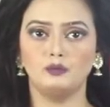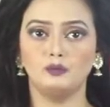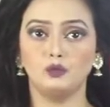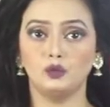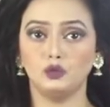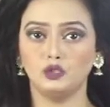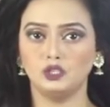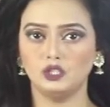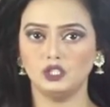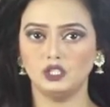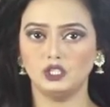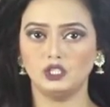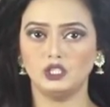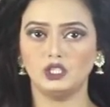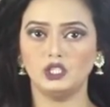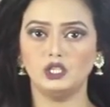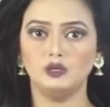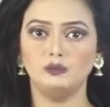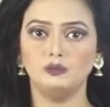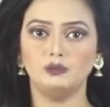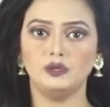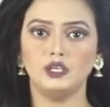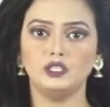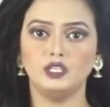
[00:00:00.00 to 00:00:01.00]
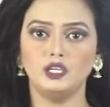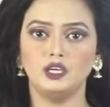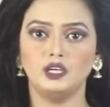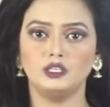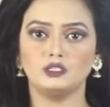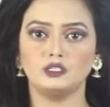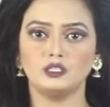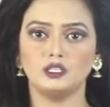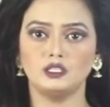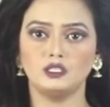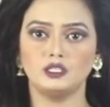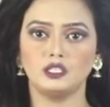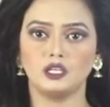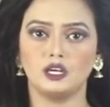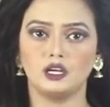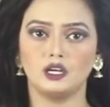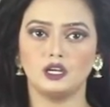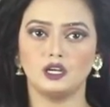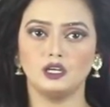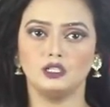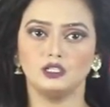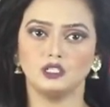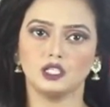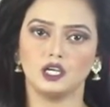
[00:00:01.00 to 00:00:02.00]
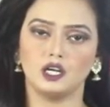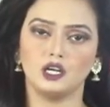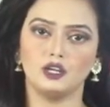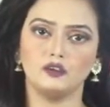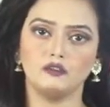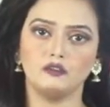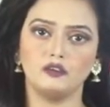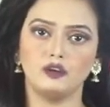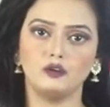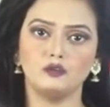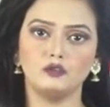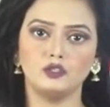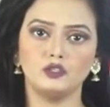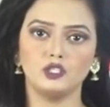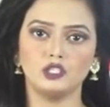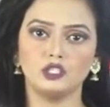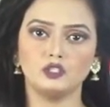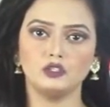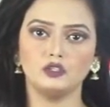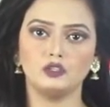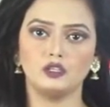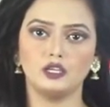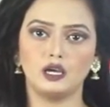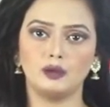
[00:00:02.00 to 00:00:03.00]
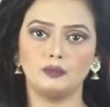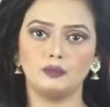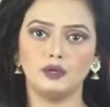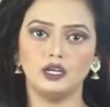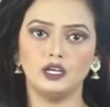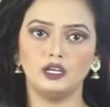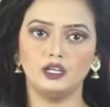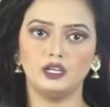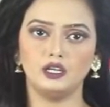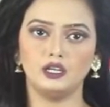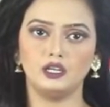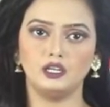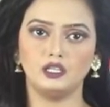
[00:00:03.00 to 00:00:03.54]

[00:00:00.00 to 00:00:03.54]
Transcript: প্রতিনিধি মেহেদি হাসান জানান সারা ফাউন্ডেশন নামের